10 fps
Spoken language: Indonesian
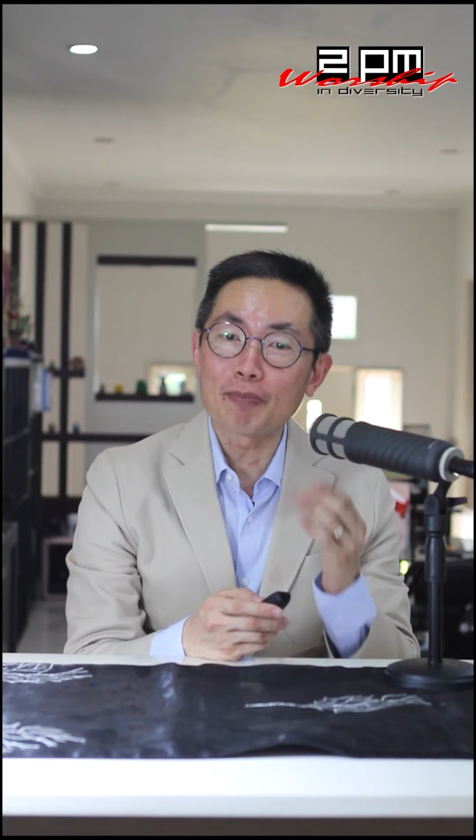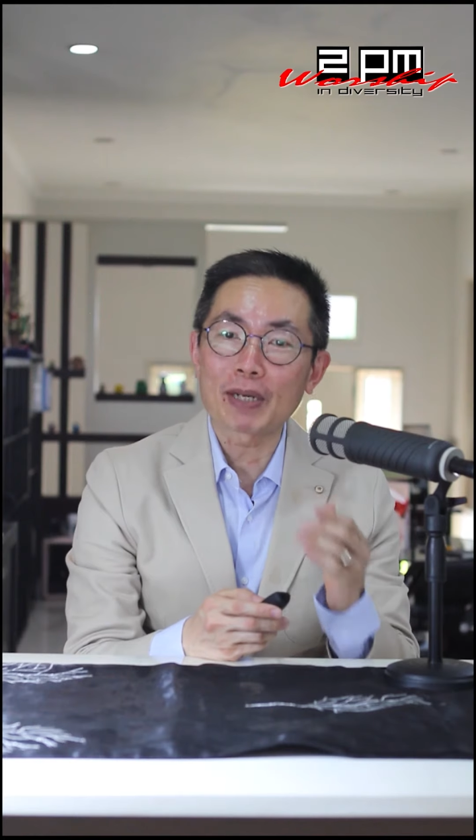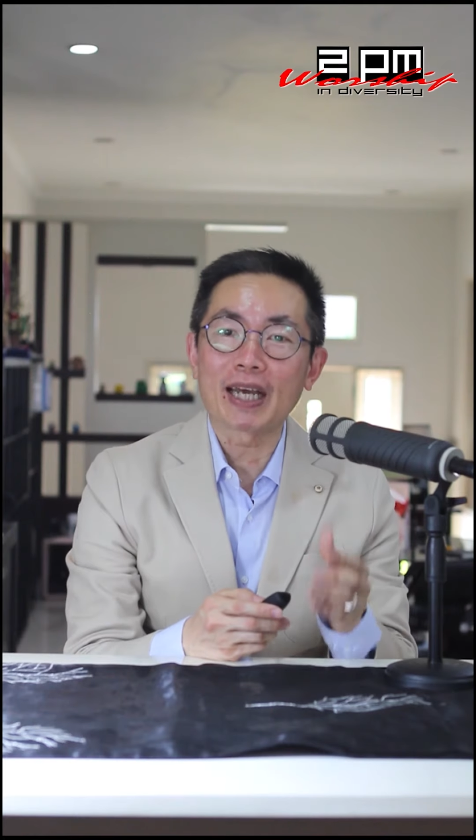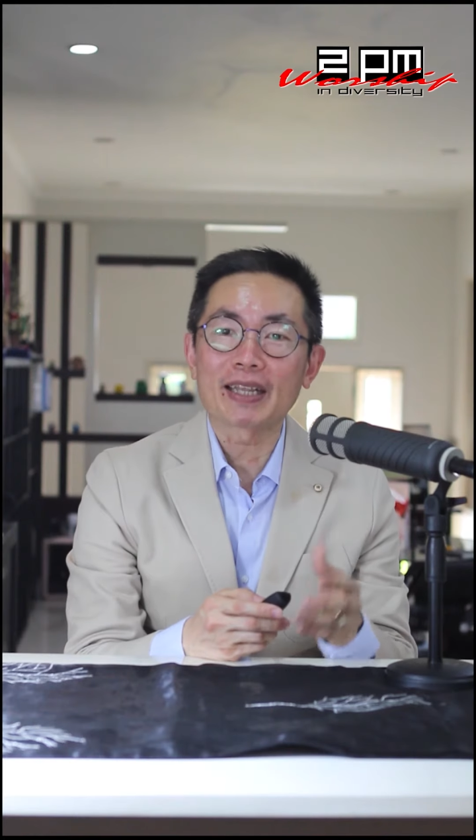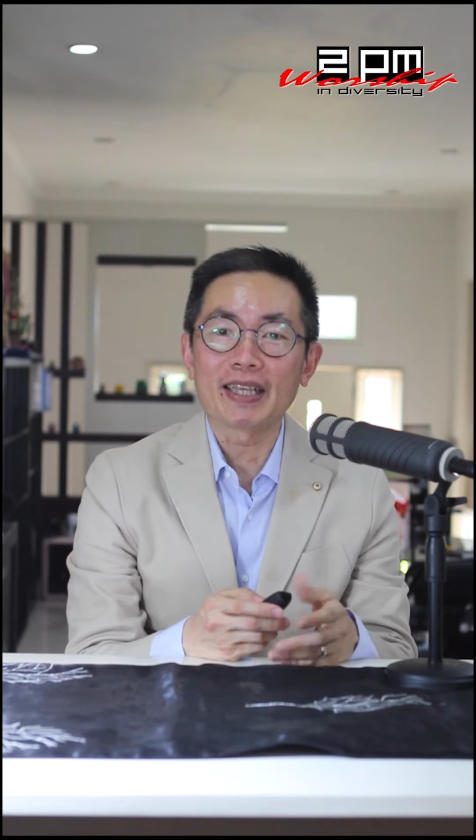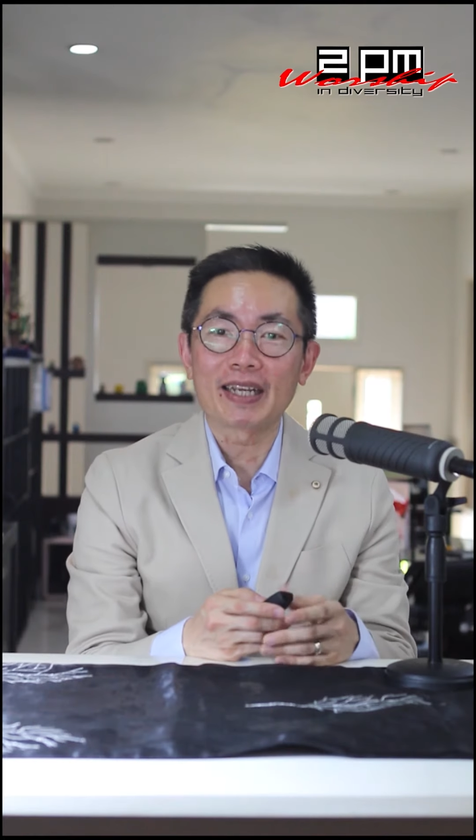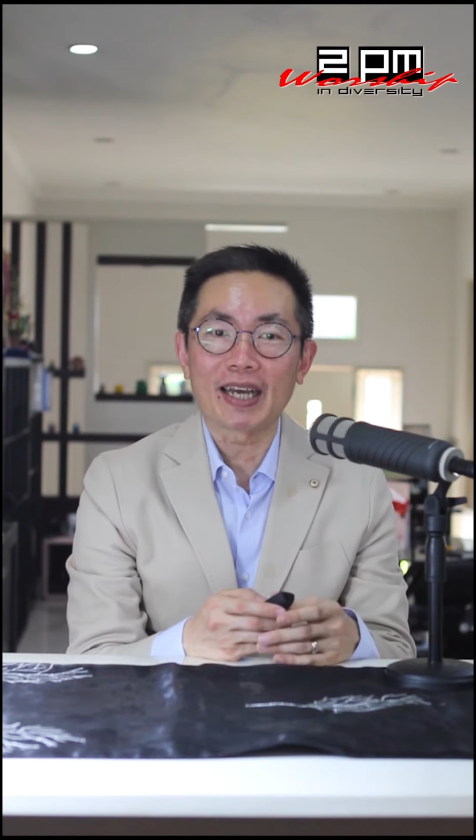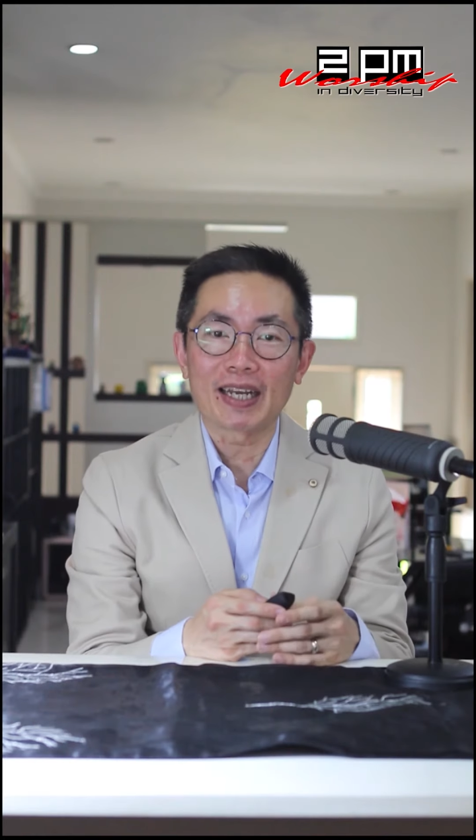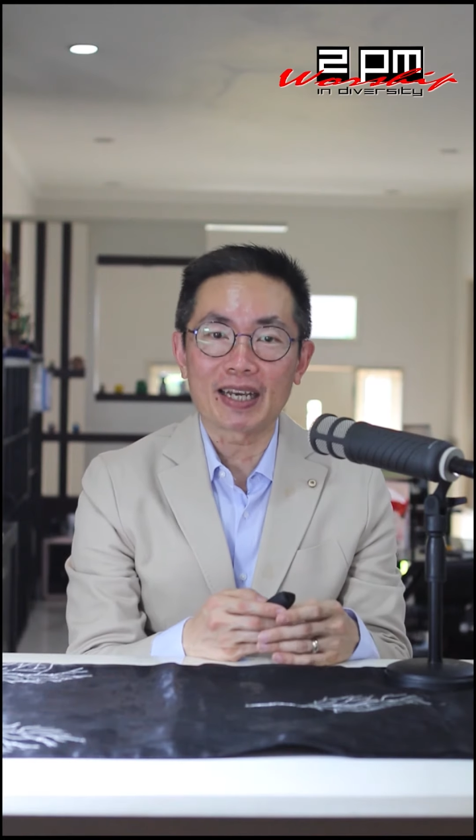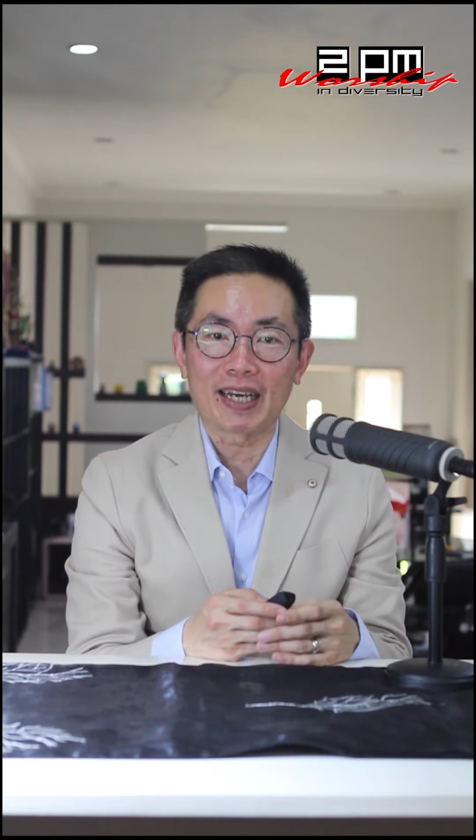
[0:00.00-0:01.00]
perhatian
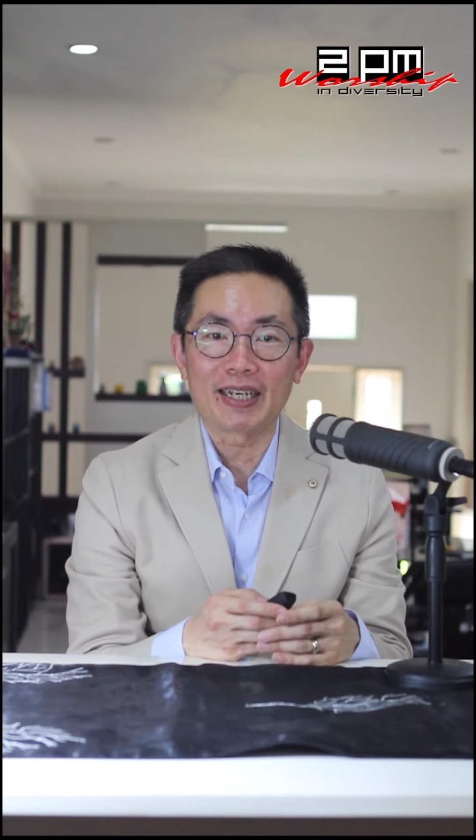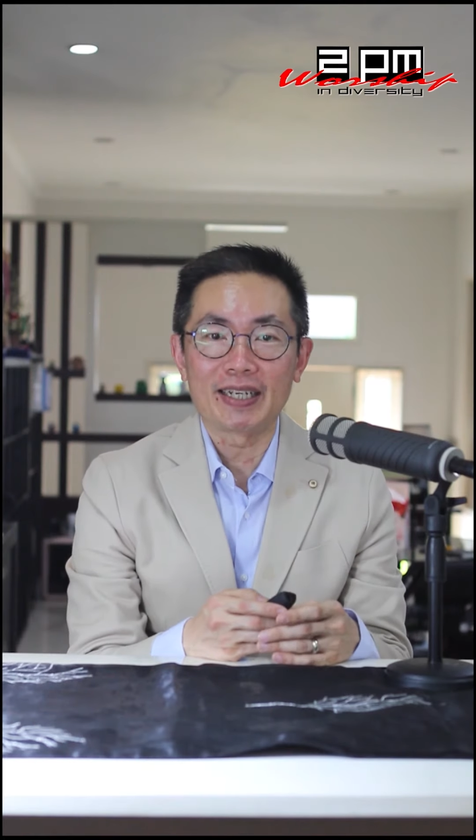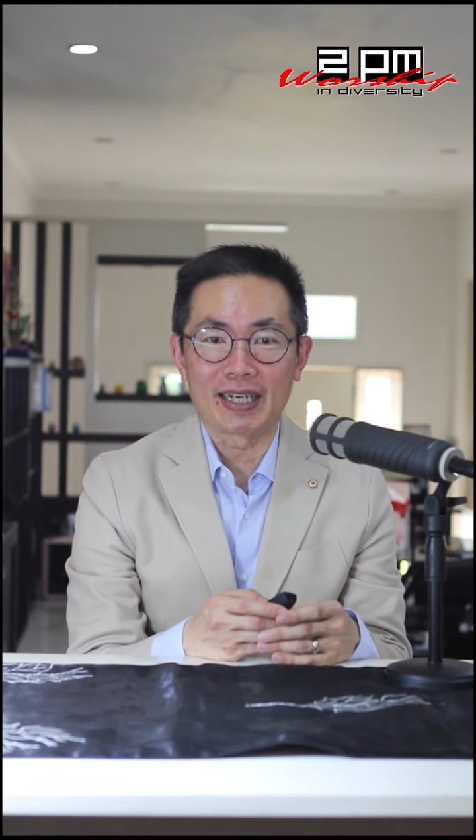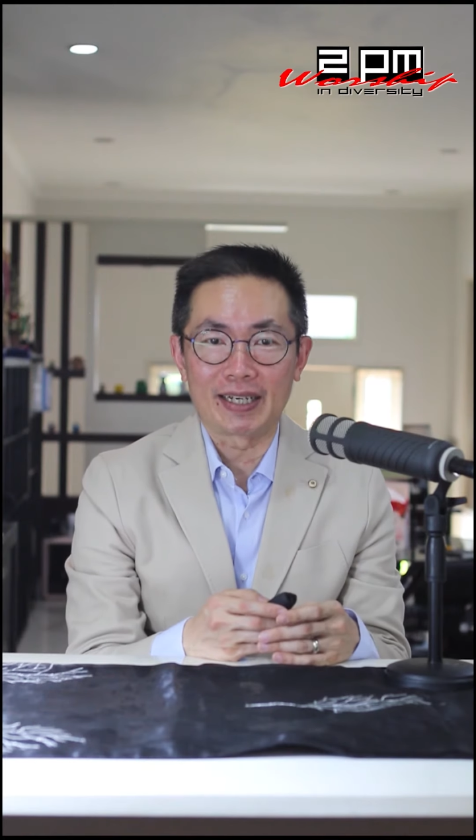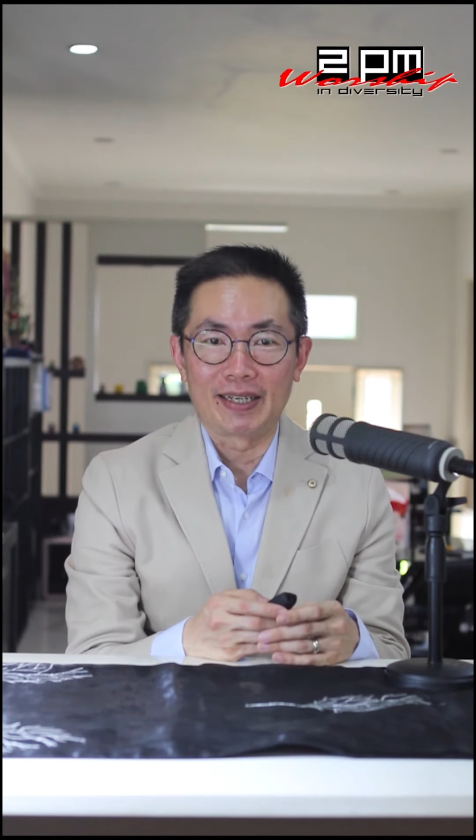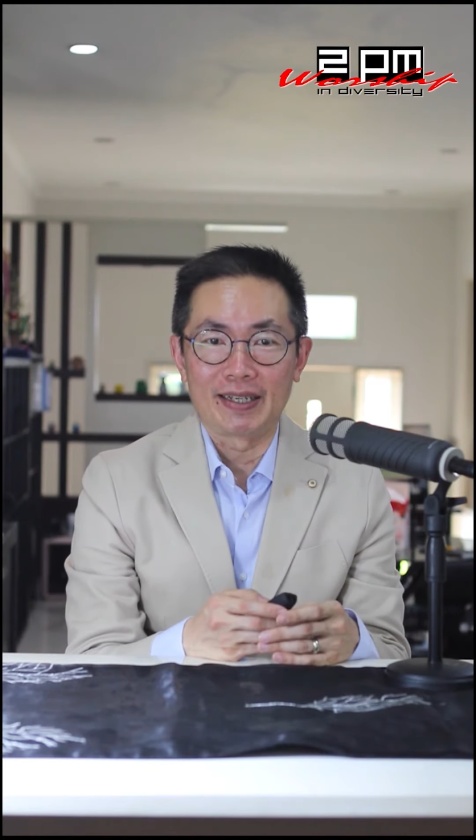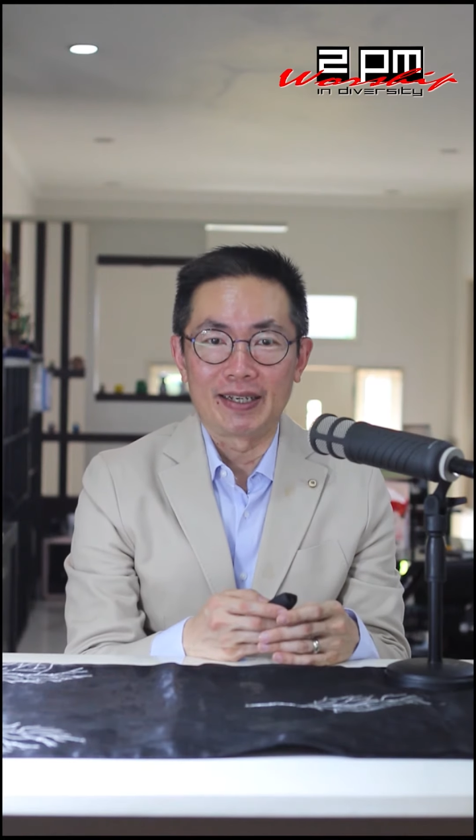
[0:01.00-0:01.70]
anak Anda